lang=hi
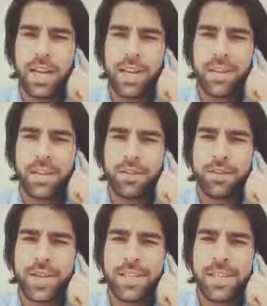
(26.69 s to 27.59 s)
नहीं ली इधर
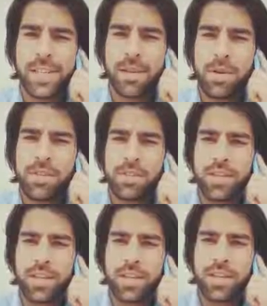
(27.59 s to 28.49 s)
सूरज नहीं है बस
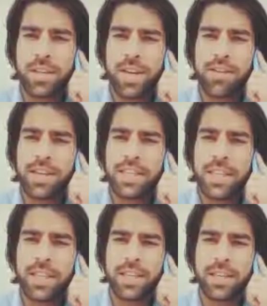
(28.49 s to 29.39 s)
हवा
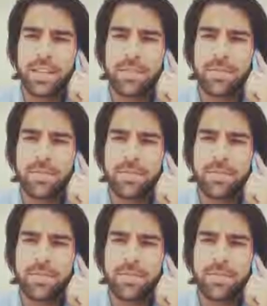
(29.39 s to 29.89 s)
चलती है